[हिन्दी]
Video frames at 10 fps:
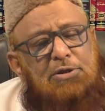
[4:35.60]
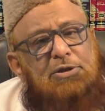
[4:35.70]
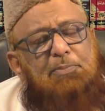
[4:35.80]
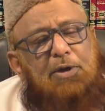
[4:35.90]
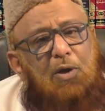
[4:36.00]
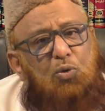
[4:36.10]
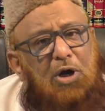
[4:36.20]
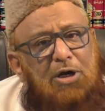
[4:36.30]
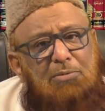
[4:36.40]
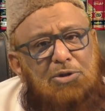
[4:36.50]
जबकि
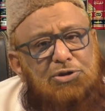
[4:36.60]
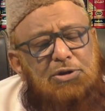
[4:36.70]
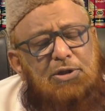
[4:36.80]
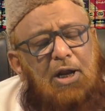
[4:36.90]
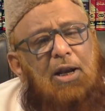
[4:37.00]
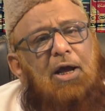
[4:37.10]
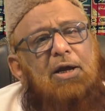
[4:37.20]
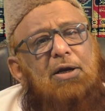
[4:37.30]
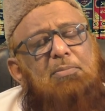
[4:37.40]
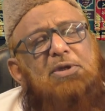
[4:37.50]
कुरान मजीद अल्लाह
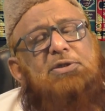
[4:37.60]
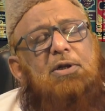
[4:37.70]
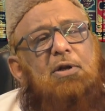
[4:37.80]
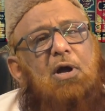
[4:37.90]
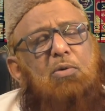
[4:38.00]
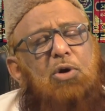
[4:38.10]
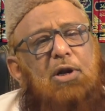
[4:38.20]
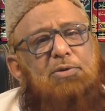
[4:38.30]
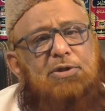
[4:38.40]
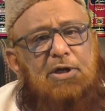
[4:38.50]
के नबी सल्लल्लाहु
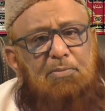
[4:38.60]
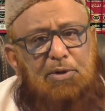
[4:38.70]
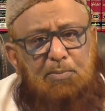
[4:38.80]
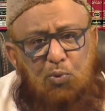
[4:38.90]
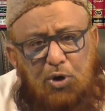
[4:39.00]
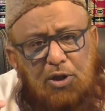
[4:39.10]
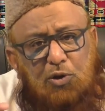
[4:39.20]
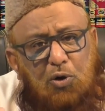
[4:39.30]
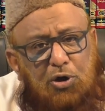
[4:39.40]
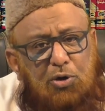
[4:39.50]
अलैहि वसल्लम के पूरे
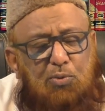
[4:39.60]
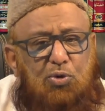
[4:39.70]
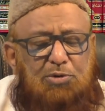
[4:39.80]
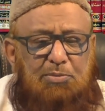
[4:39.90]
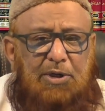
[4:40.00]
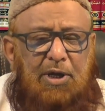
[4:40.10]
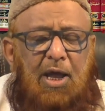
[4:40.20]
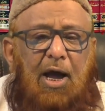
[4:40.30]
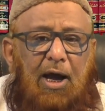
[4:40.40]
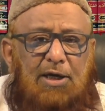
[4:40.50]
दौर नबूत में
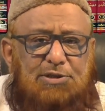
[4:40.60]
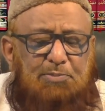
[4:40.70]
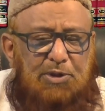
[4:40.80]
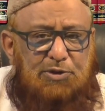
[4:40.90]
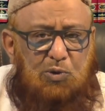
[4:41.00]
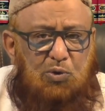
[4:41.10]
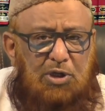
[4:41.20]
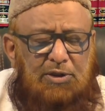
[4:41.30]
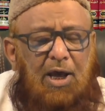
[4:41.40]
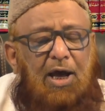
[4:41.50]
हसब
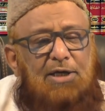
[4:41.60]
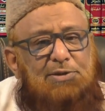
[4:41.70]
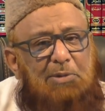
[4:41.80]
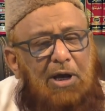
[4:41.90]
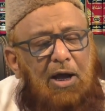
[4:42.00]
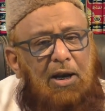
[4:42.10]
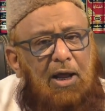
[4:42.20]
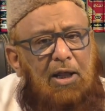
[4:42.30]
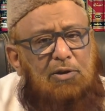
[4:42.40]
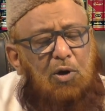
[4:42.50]
ज़रूरत हसब
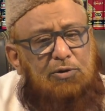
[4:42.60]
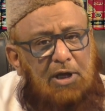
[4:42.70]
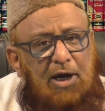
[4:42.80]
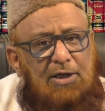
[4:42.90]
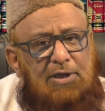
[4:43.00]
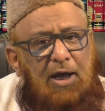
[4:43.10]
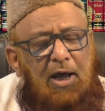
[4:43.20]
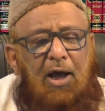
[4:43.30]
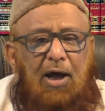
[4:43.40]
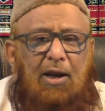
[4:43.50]
हालात और तकाजा
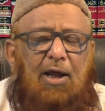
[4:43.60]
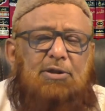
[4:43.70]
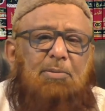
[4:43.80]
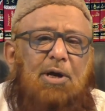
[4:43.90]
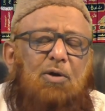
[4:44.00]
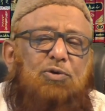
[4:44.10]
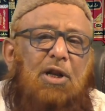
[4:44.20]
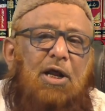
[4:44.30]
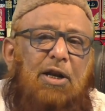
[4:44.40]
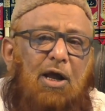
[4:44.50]
अल्लाह तबारक
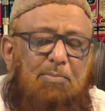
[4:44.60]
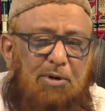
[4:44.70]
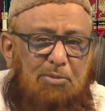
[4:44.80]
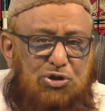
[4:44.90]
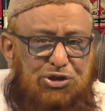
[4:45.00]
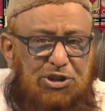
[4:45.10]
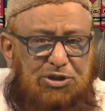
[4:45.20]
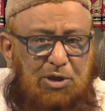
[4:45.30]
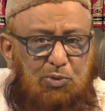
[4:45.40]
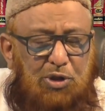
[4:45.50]
ताली ने अपनी
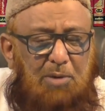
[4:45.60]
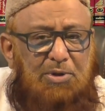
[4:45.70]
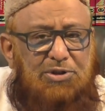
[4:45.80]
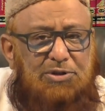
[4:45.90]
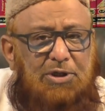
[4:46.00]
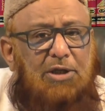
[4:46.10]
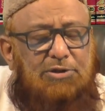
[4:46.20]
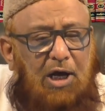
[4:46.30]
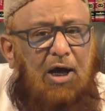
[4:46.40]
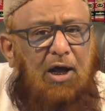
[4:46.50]
मशीत के मुताबिक जितना
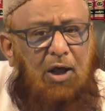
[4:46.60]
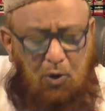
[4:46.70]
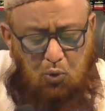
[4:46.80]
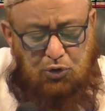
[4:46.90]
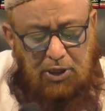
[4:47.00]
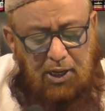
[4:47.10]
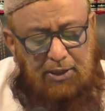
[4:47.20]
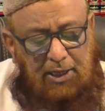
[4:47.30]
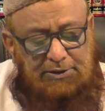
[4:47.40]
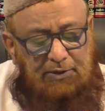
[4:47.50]
चाहा उतना
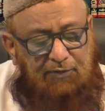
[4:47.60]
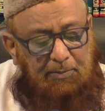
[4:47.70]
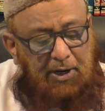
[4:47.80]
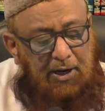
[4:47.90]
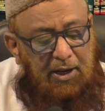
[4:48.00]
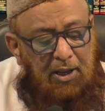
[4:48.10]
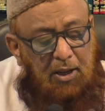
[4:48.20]
नाजिल फरमाया